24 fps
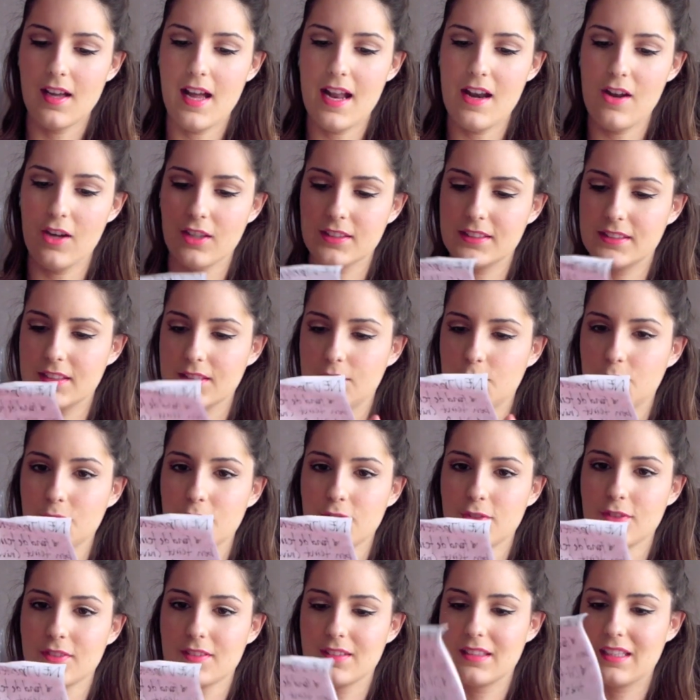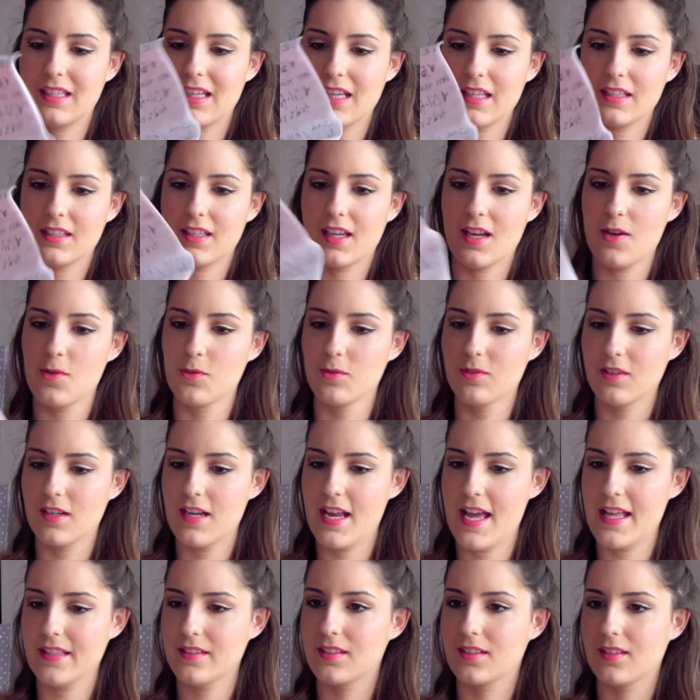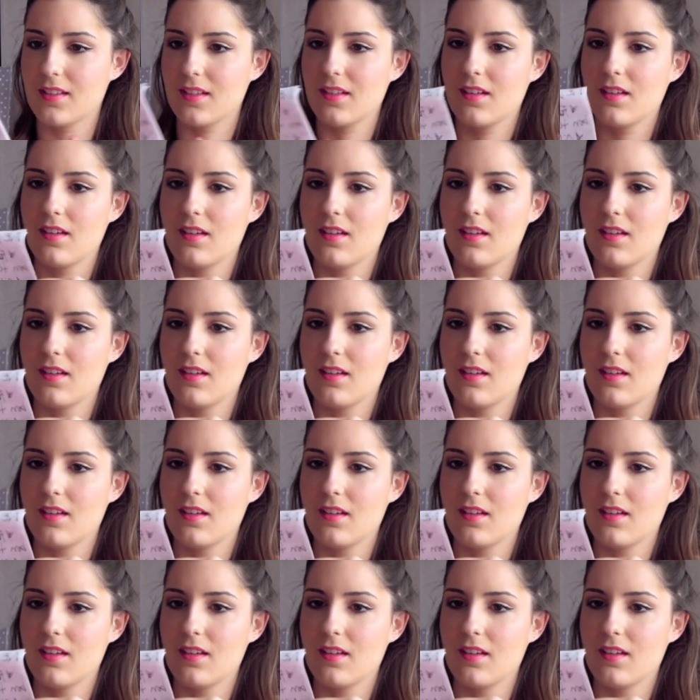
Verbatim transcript: Alors c'est une très très longue lettre.